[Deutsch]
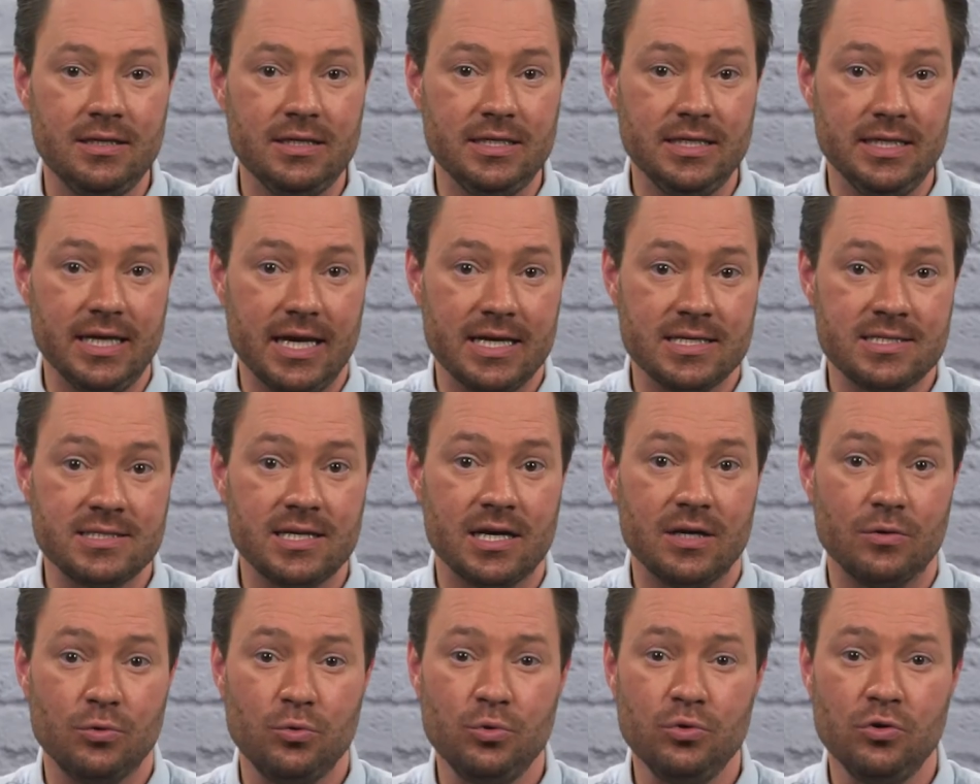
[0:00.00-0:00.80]
Die
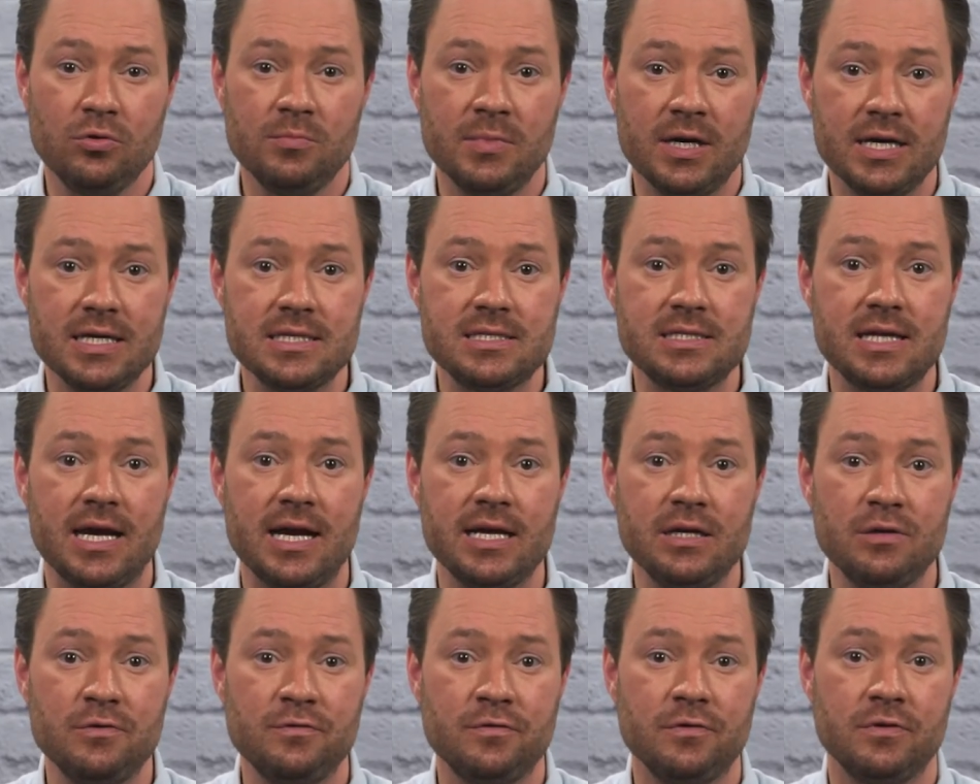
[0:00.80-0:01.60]
SKU-Nummer ist
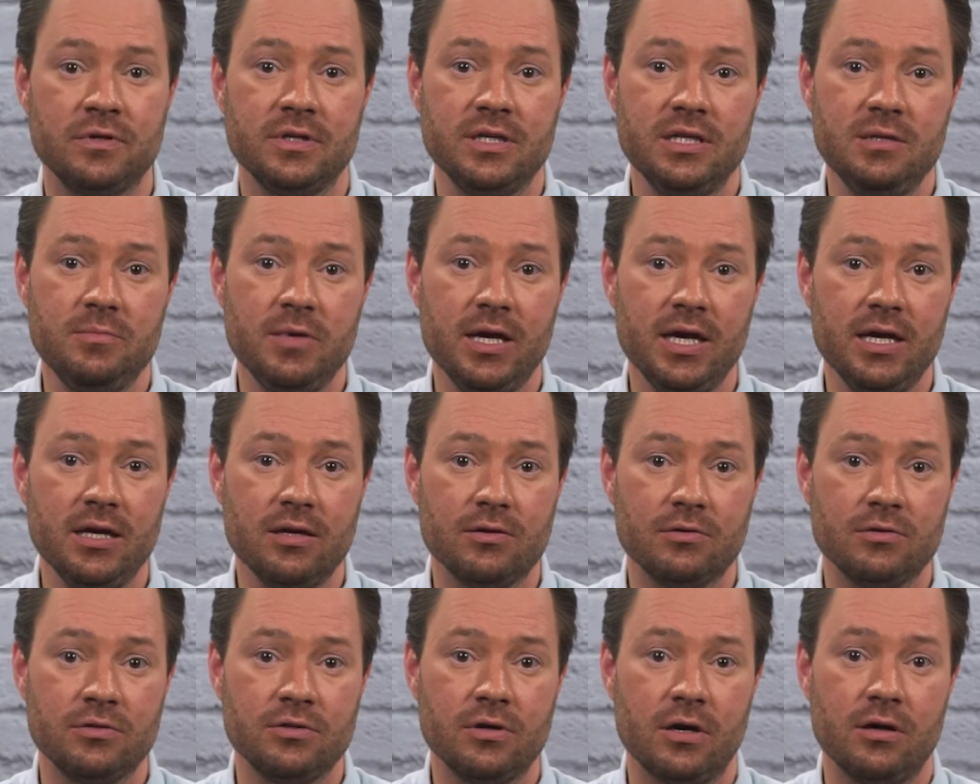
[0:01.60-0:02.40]
eine von
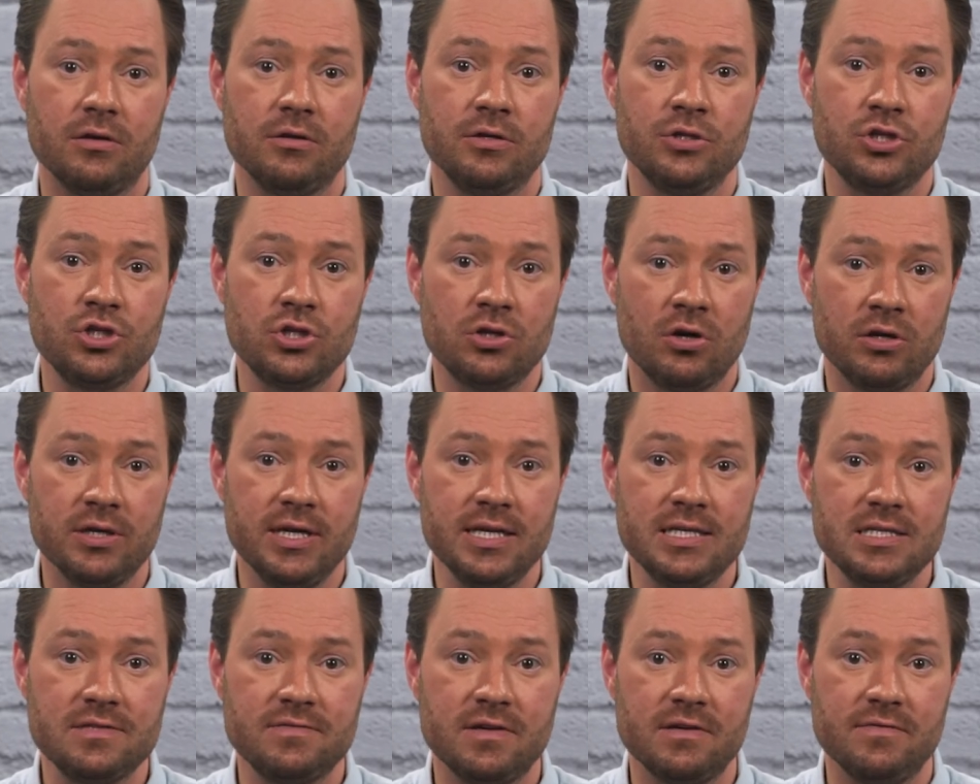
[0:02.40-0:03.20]
eBay und Orange
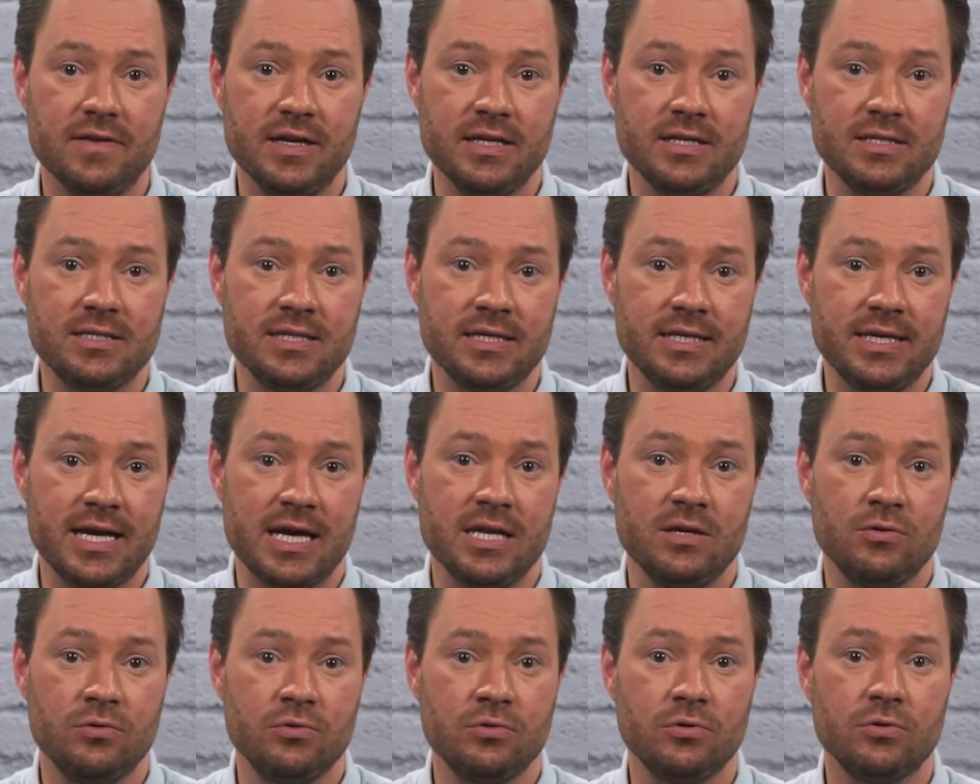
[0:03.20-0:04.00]
Connects verwendete
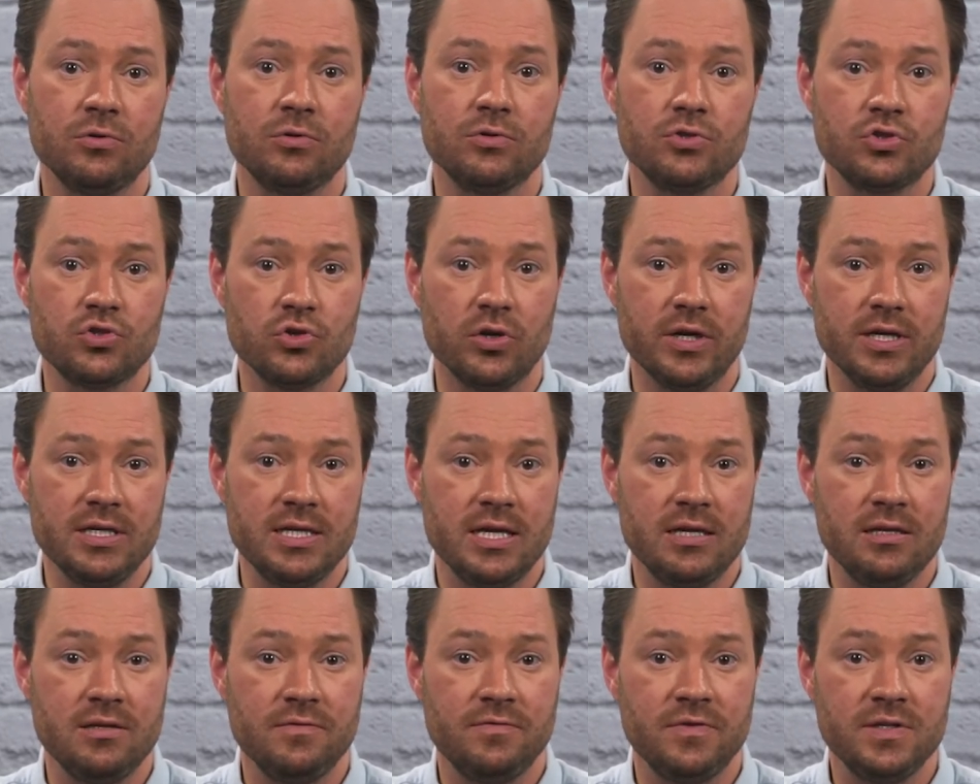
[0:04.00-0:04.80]
Kennung zur
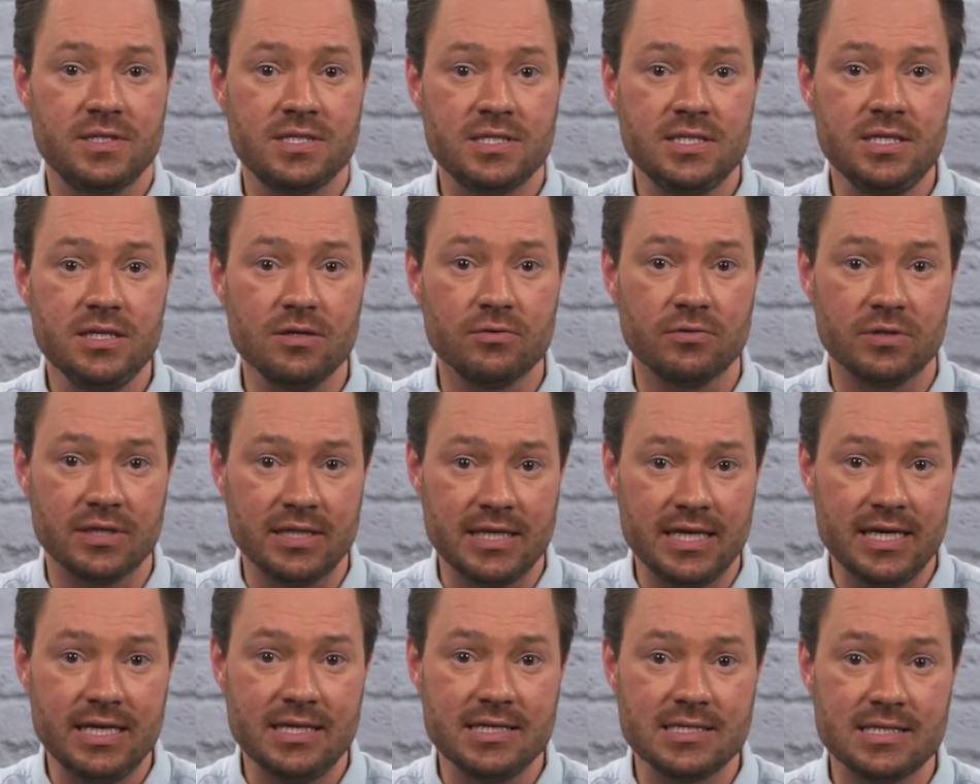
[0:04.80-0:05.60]
Identifizierung
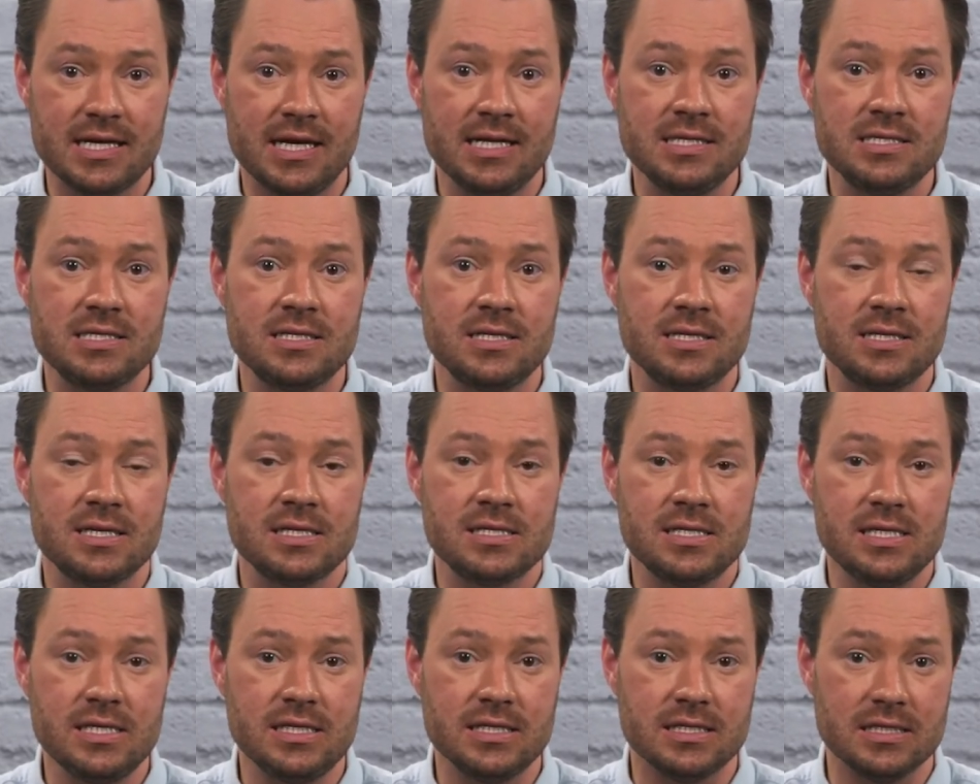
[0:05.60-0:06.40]
jedes einzelnen
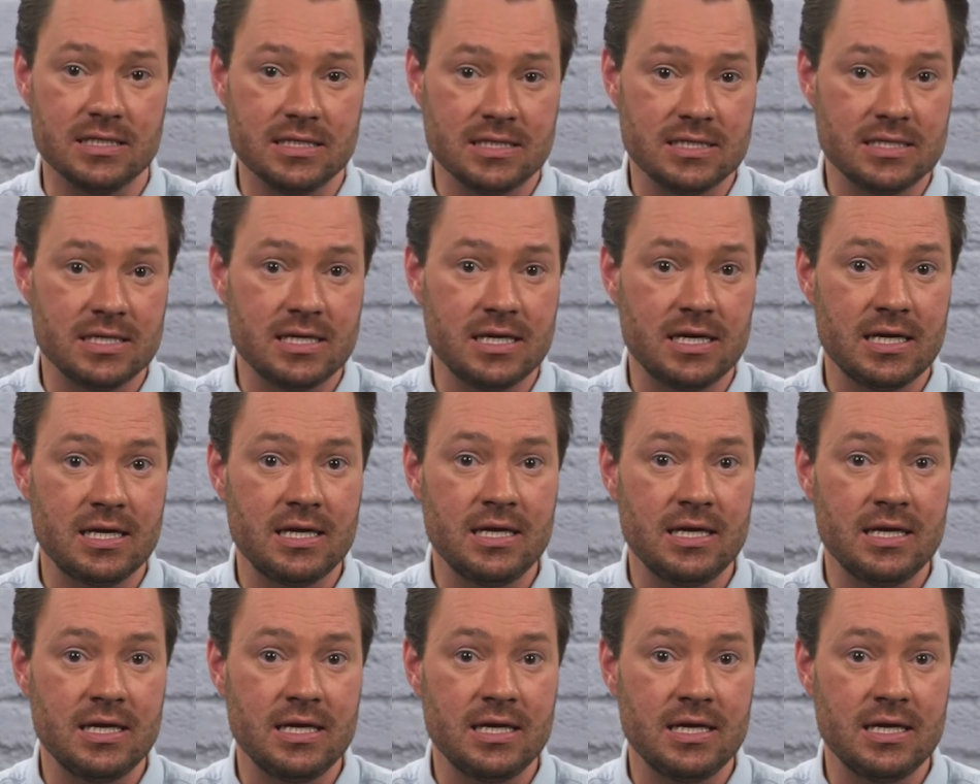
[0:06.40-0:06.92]
Artikels.